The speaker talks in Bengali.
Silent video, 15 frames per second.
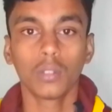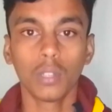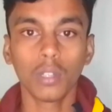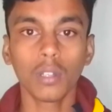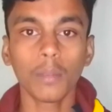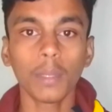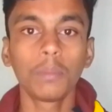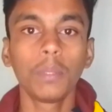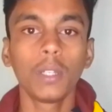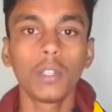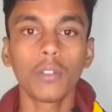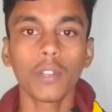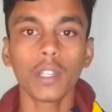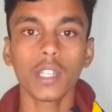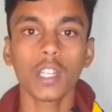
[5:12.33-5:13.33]
ধন্যবাদ
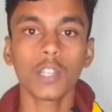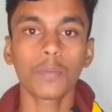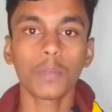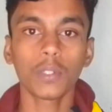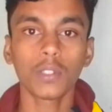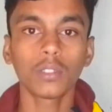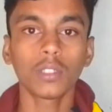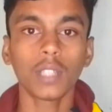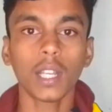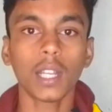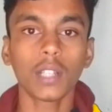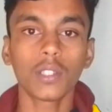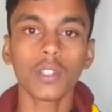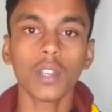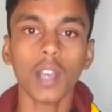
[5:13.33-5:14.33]
ভিডিওটি শেষ পর্যন্ত
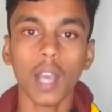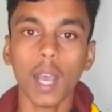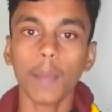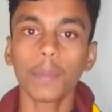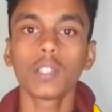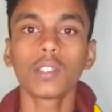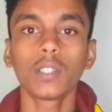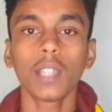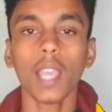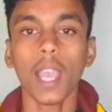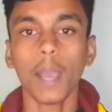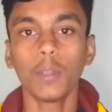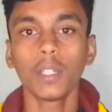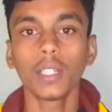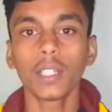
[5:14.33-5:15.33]
দেখার জন্য আপনি যদি
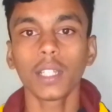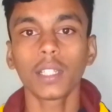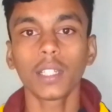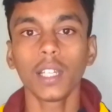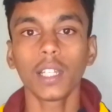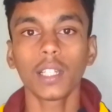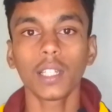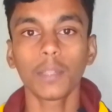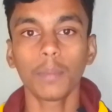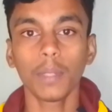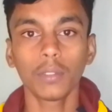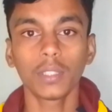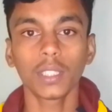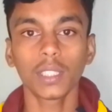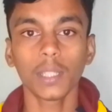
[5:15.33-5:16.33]
এমনই রিলেটেড
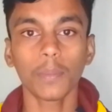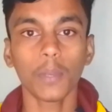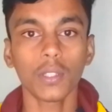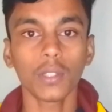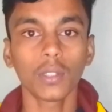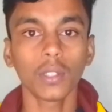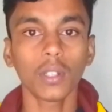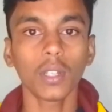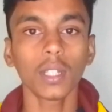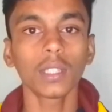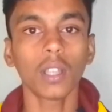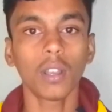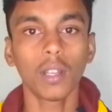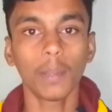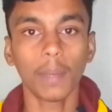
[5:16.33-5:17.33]
ভিডিও দেখতে পছন্দ করেন
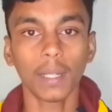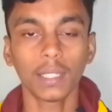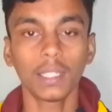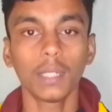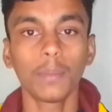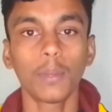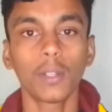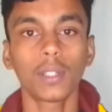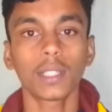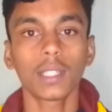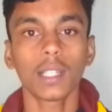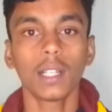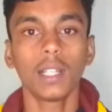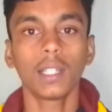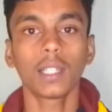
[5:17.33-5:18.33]
তাহলে বাংলা ত্রিপল
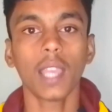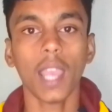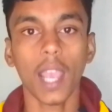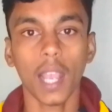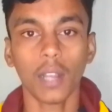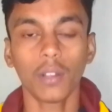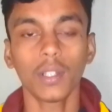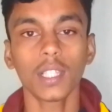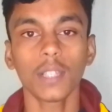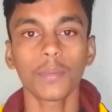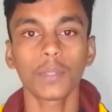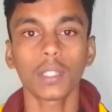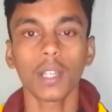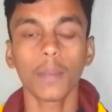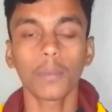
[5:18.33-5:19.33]
চ্যানেলটিকে এখনই
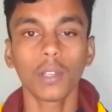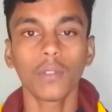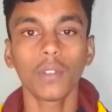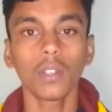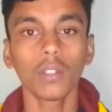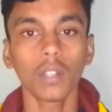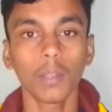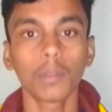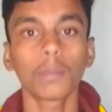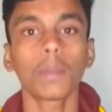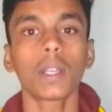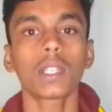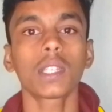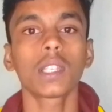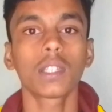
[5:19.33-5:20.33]
সাবস্ক্রাইব করে ফেলুন এবং
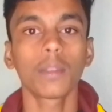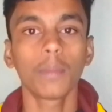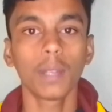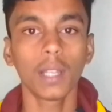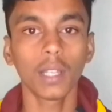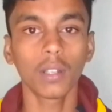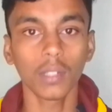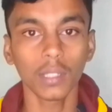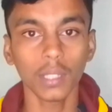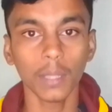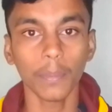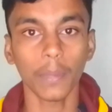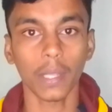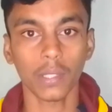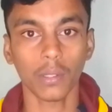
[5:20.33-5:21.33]
পাশে বেল
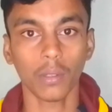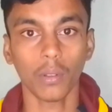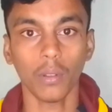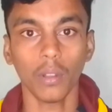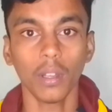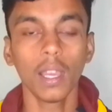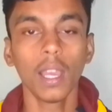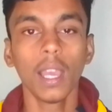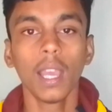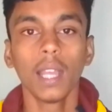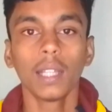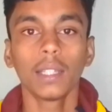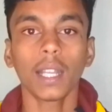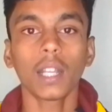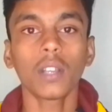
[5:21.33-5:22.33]
আইকনটিতে প্রেস করুন
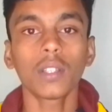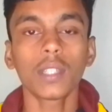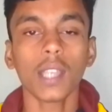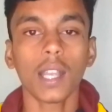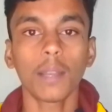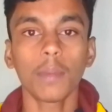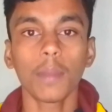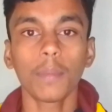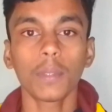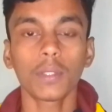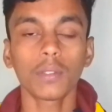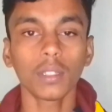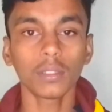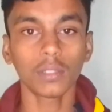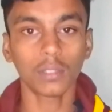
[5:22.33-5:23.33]
দেখা হচ্ছে আগামী
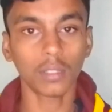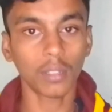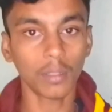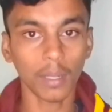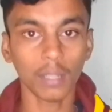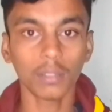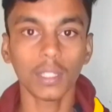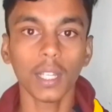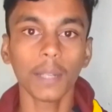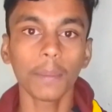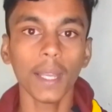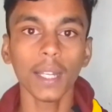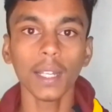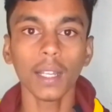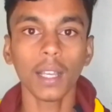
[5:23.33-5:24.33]
এপিসোডে ততক্ষণ ভালো
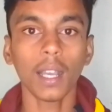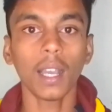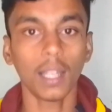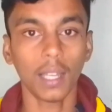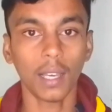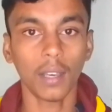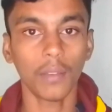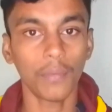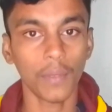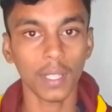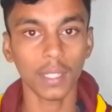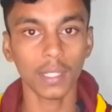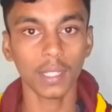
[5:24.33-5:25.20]
থাকবেন আল্লাহ হাফেজ